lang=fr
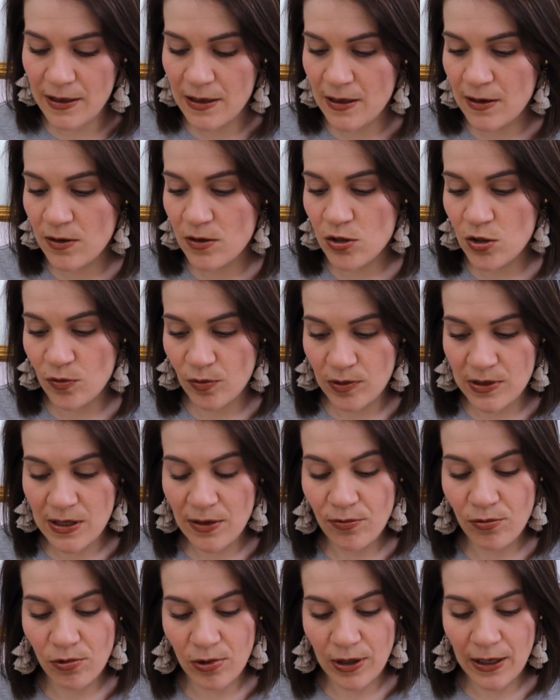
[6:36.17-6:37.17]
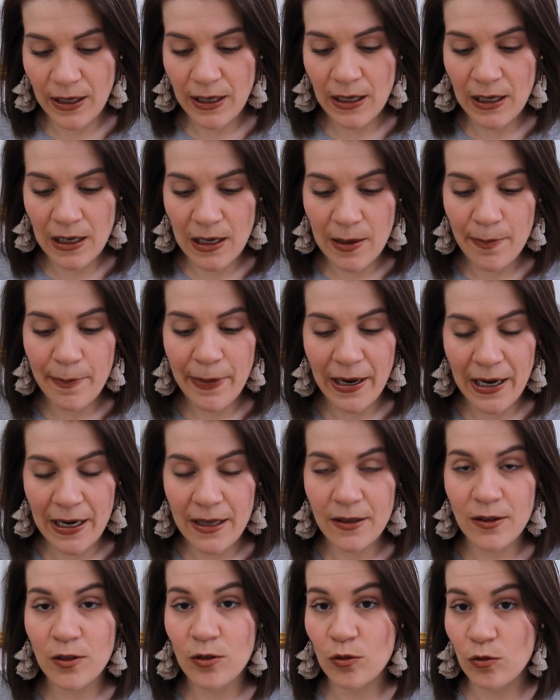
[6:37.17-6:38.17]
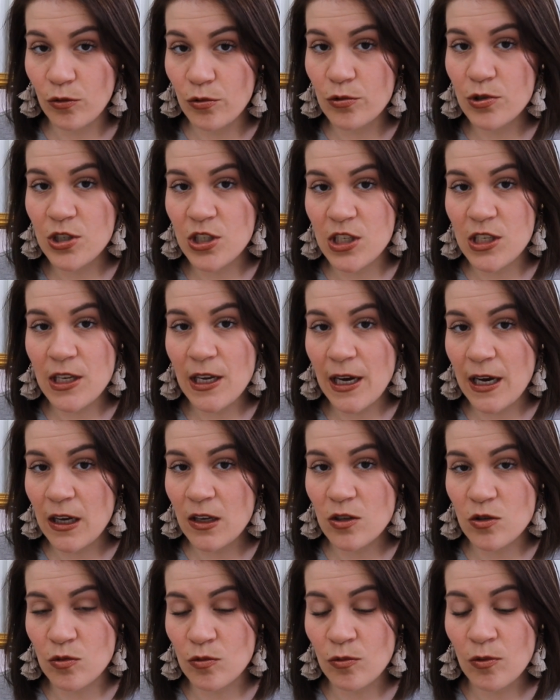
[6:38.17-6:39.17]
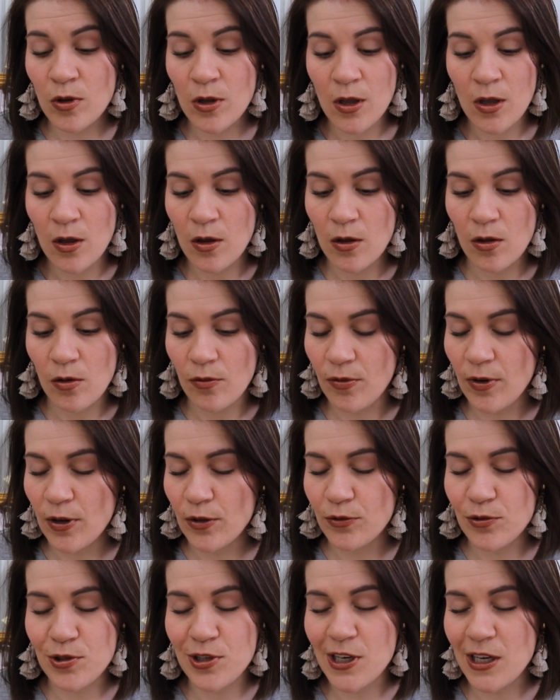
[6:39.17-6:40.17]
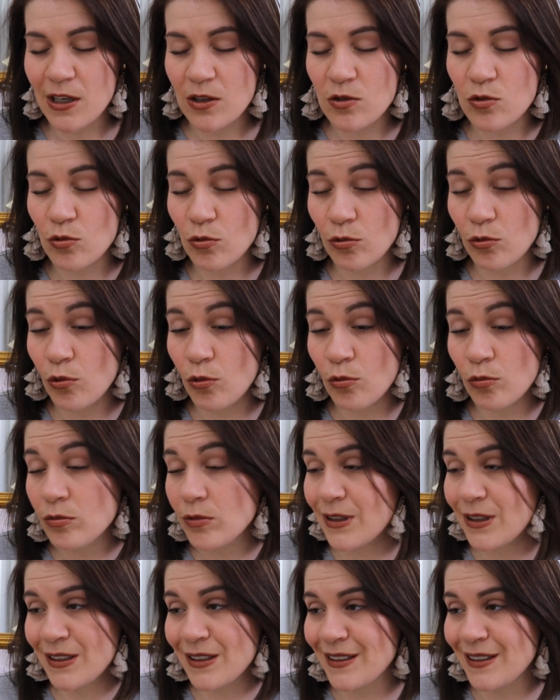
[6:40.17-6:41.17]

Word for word: Et je vous avouerai les palettes de chez Action. Enfin, de chez Action, non.